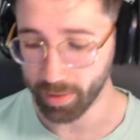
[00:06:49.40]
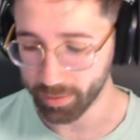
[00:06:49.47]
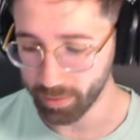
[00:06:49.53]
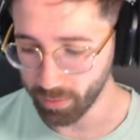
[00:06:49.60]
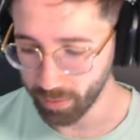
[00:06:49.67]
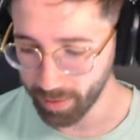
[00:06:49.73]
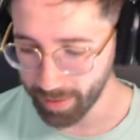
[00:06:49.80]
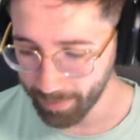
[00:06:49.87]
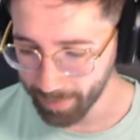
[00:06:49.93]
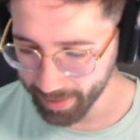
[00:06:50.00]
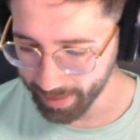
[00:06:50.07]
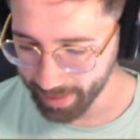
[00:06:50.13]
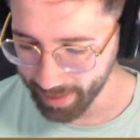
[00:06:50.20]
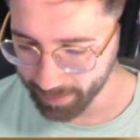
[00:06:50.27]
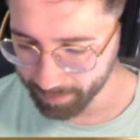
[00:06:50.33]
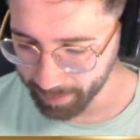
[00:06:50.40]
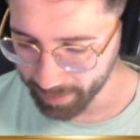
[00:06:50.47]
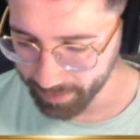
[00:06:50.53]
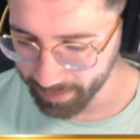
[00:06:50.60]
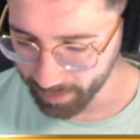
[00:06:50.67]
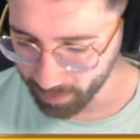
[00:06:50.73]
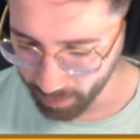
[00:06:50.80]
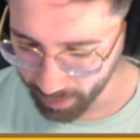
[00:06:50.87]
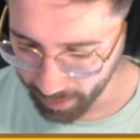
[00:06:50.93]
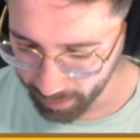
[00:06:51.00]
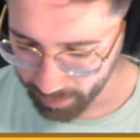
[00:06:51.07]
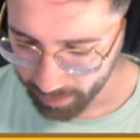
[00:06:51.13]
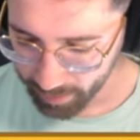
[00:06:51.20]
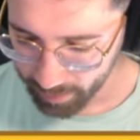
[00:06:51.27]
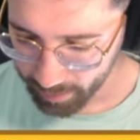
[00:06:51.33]
si no es la máquina expendedora...
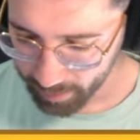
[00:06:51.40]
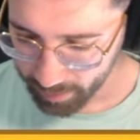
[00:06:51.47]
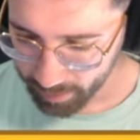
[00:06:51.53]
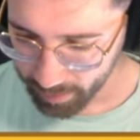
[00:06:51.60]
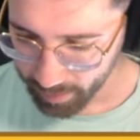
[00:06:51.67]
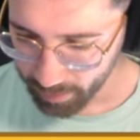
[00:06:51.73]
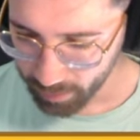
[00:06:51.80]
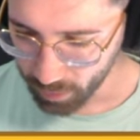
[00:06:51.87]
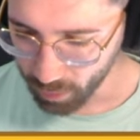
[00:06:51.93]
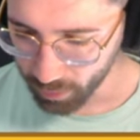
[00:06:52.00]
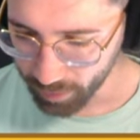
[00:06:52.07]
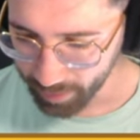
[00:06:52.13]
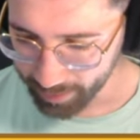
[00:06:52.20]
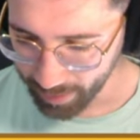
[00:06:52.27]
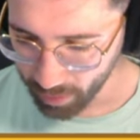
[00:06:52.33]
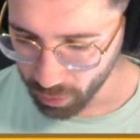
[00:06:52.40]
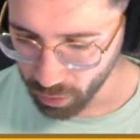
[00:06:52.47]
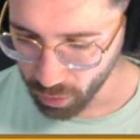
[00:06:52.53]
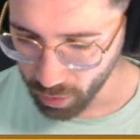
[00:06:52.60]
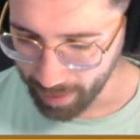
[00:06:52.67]
¿Dónde tengo yo